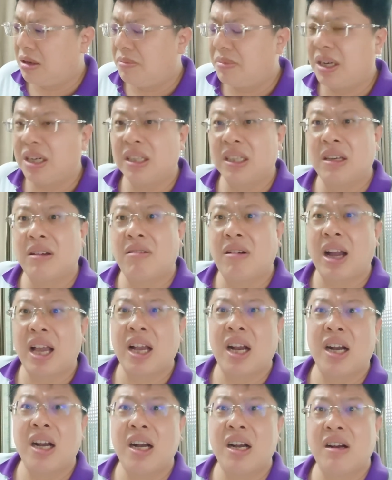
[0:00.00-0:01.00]
彭德
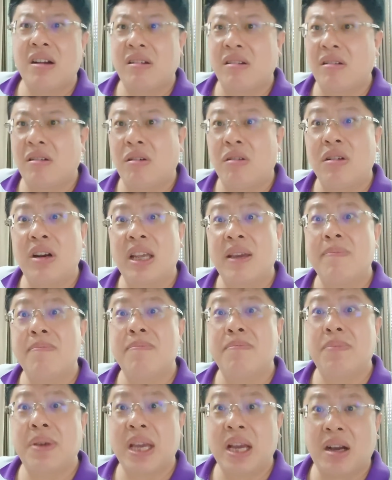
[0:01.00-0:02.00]
怀、贺龙、
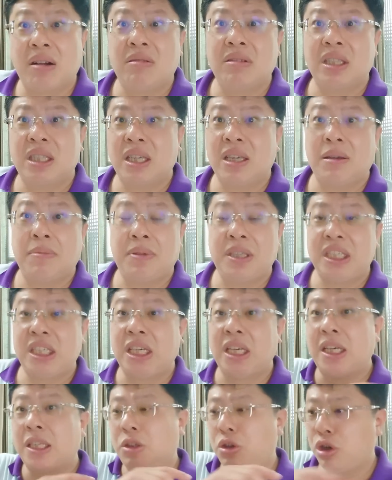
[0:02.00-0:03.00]
林彪这一
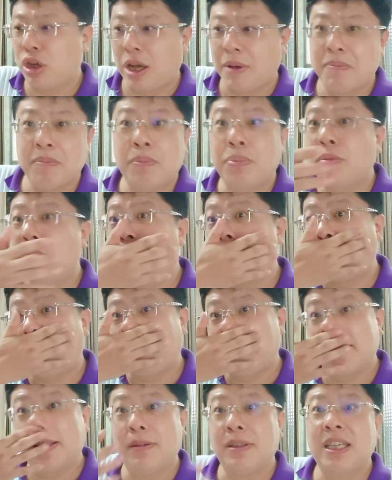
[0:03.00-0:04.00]
些，全部
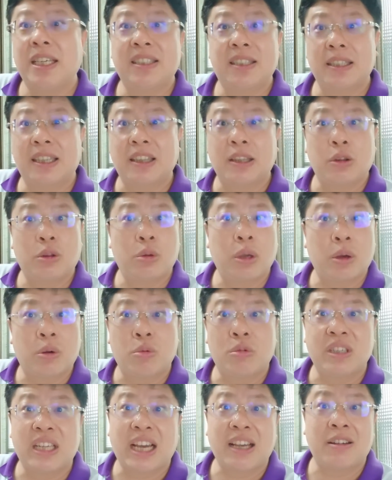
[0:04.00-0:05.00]
哈，有些是对
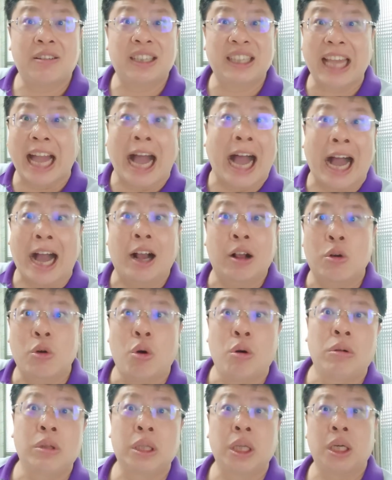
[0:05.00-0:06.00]
国家有大
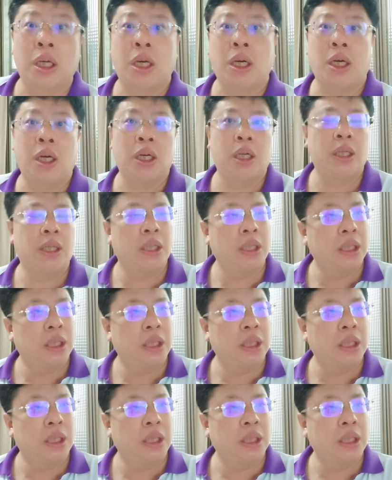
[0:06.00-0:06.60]
功的哈，